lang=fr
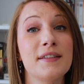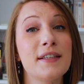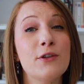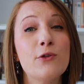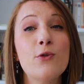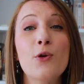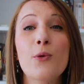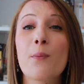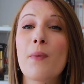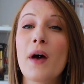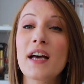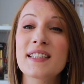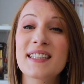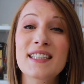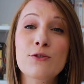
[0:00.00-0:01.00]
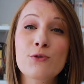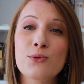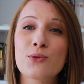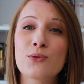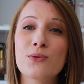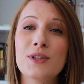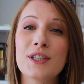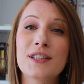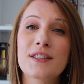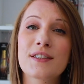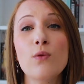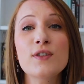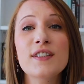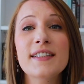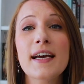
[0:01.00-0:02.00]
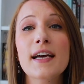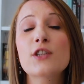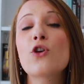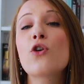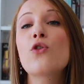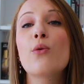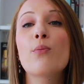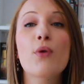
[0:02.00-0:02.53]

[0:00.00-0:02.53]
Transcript: C'est donc parti tout de suite. Concernant le